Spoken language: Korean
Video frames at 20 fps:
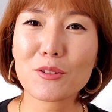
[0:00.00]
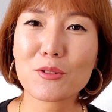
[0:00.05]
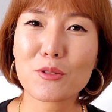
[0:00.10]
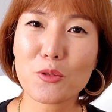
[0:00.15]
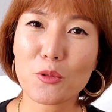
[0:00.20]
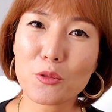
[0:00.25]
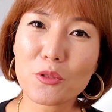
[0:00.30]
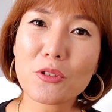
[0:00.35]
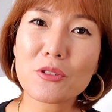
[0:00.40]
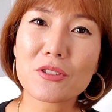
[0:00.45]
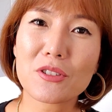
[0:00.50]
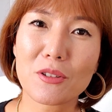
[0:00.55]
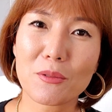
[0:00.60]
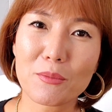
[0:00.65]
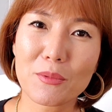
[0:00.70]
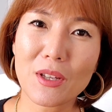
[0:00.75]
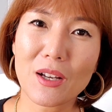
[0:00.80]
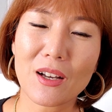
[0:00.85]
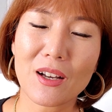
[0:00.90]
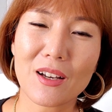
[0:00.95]

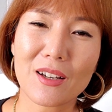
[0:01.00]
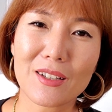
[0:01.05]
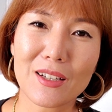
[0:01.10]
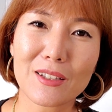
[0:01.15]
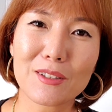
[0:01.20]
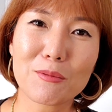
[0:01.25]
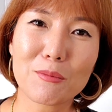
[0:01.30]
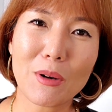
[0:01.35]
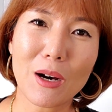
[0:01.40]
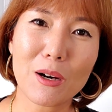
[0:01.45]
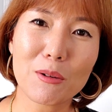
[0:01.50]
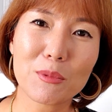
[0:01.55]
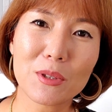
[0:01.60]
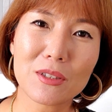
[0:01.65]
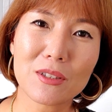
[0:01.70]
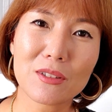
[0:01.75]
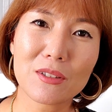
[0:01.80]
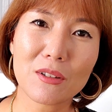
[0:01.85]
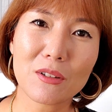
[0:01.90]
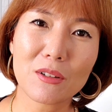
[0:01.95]
존경스럽다라는
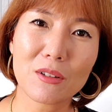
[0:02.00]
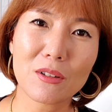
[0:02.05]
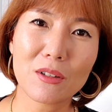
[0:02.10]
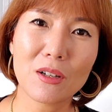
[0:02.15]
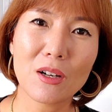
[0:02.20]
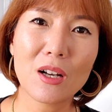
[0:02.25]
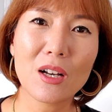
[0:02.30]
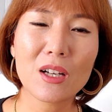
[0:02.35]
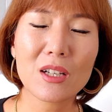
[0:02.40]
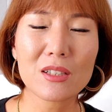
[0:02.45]
마음이 들어요.